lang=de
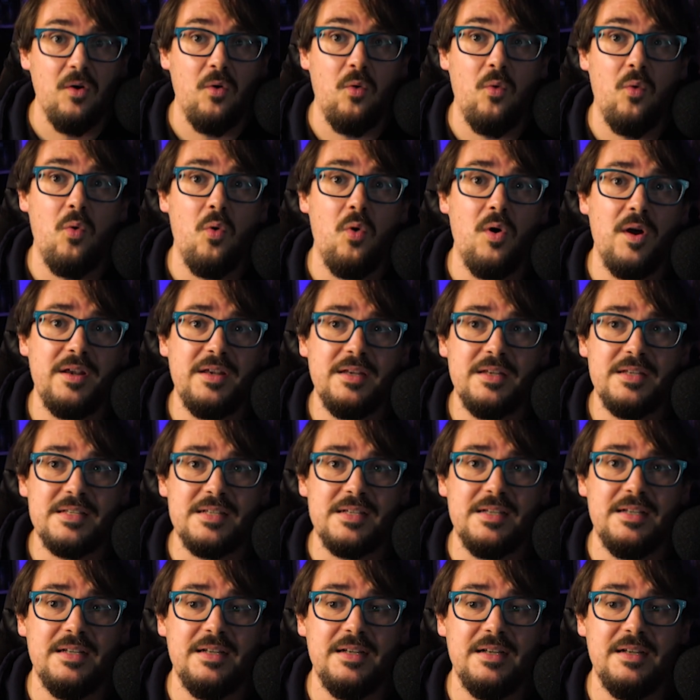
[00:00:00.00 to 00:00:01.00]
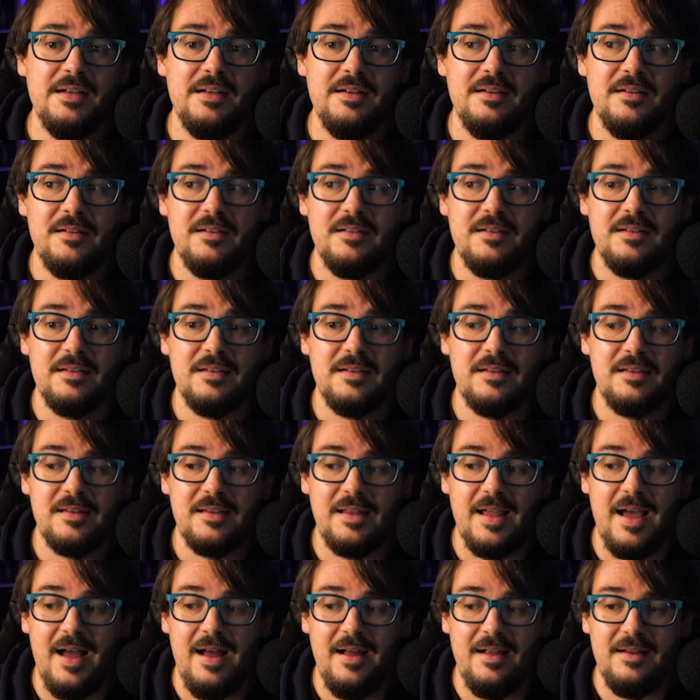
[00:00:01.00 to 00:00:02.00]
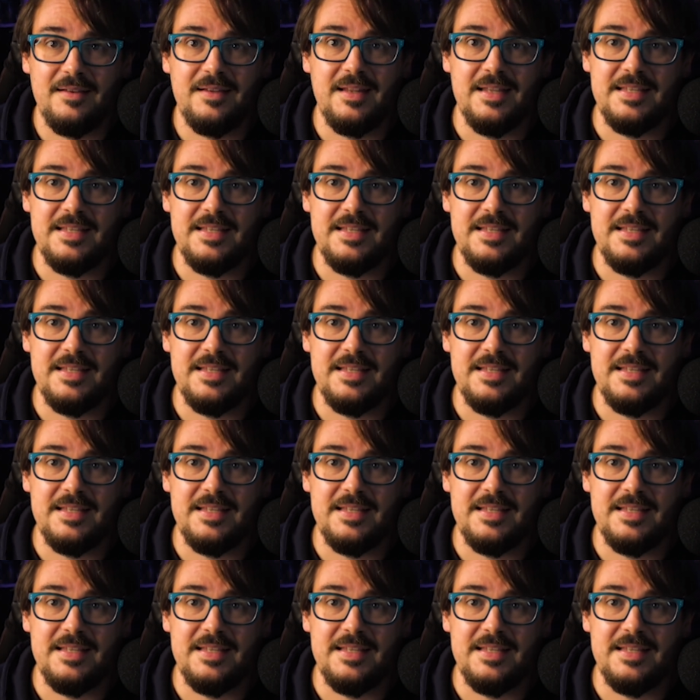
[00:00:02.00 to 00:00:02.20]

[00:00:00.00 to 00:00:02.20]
Und äh, da,